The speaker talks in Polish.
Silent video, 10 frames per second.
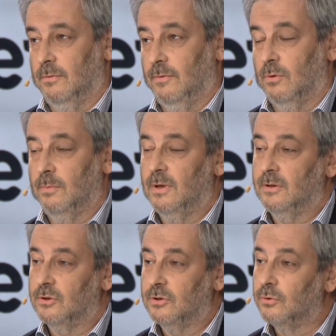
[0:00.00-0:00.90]
w Europie, ale
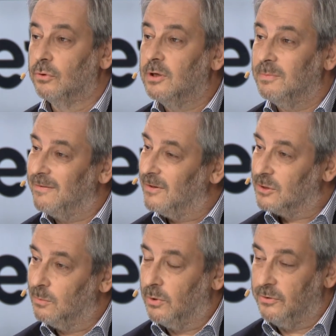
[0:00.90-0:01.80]
też drugim
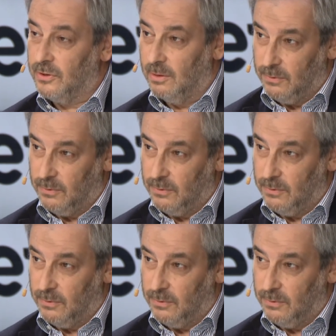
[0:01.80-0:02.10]
największym płatnikiem.